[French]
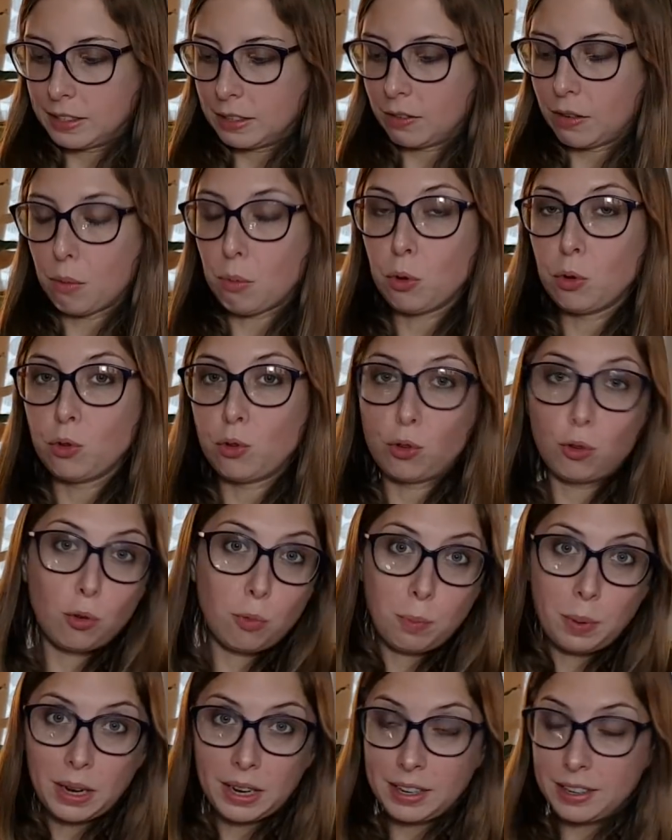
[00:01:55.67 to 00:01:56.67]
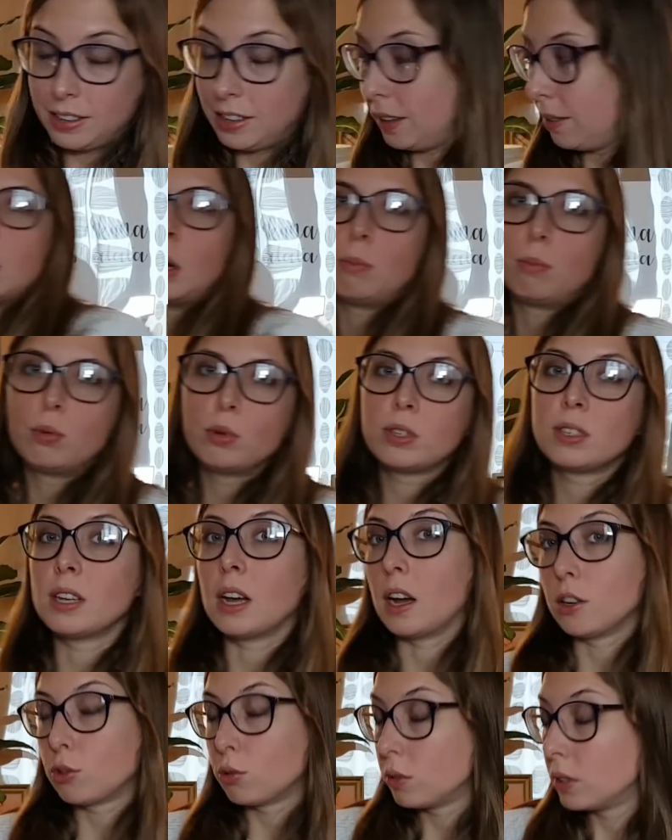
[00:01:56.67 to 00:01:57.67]
C'est vraiment une super idée. En plus ça
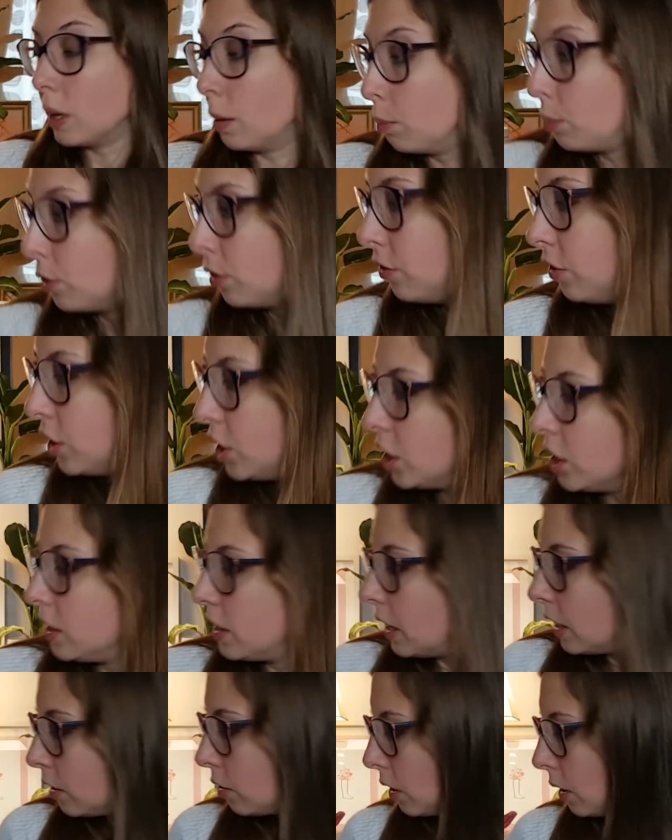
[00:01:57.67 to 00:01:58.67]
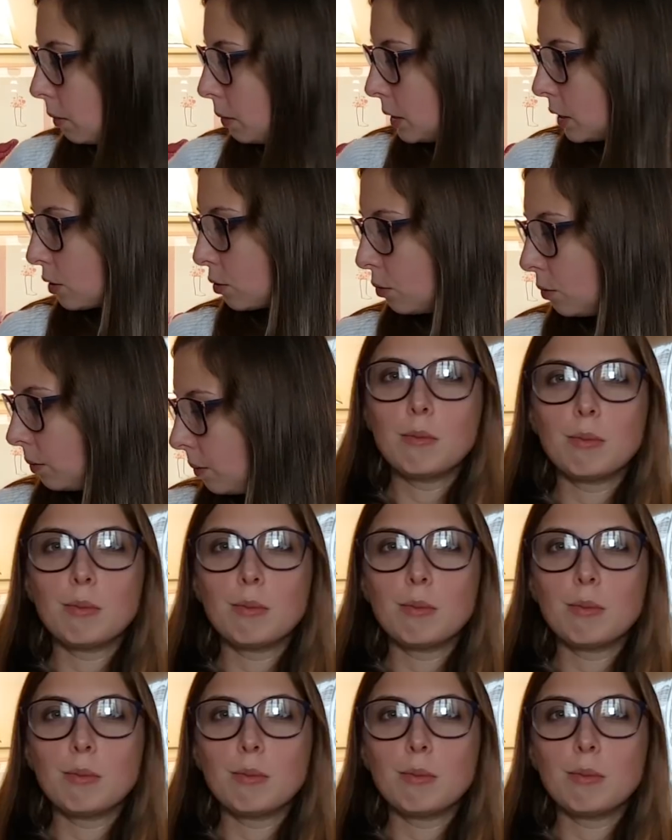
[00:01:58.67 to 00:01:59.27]
rajoute un peu de végétal dans la maison.